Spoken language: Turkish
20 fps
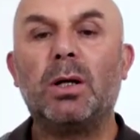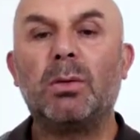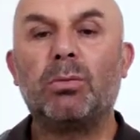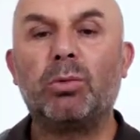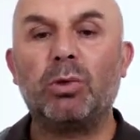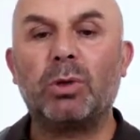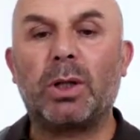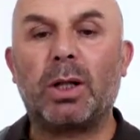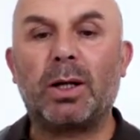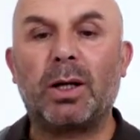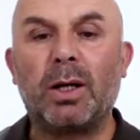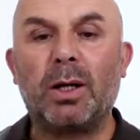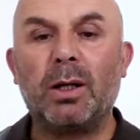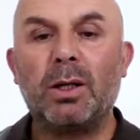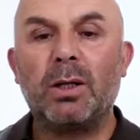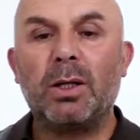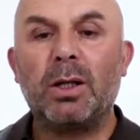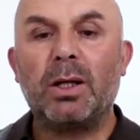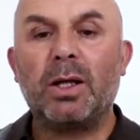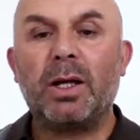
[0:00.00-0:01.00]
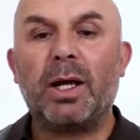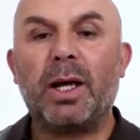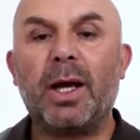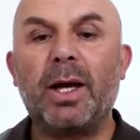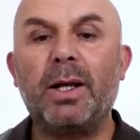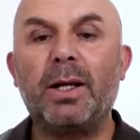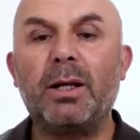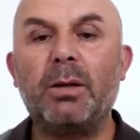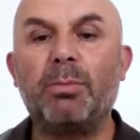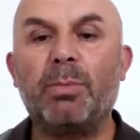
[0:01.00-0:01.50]
bunlara
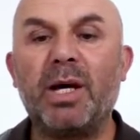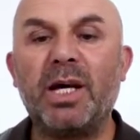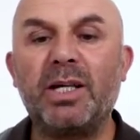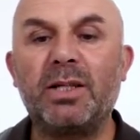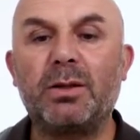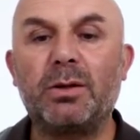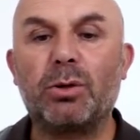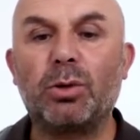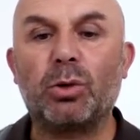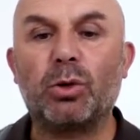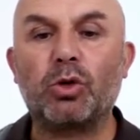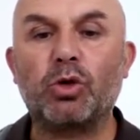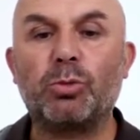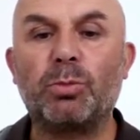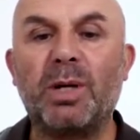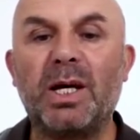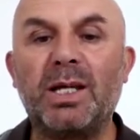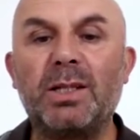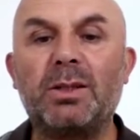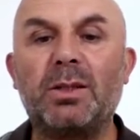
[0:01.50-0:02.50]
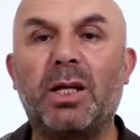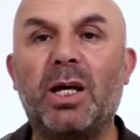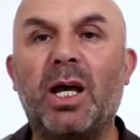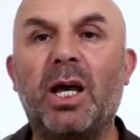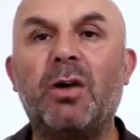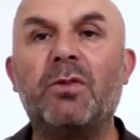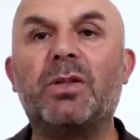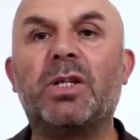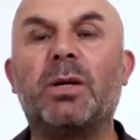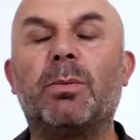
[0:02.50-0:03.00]
ehli beyt diyoruz. Beyt
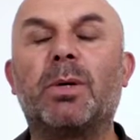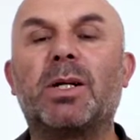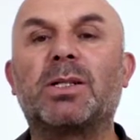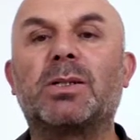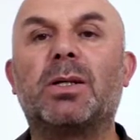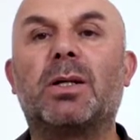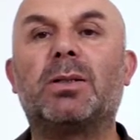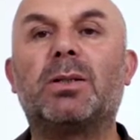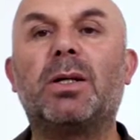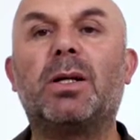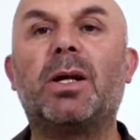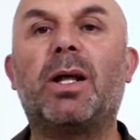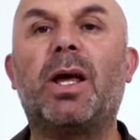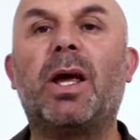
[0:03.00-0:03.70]
ev demek zaten.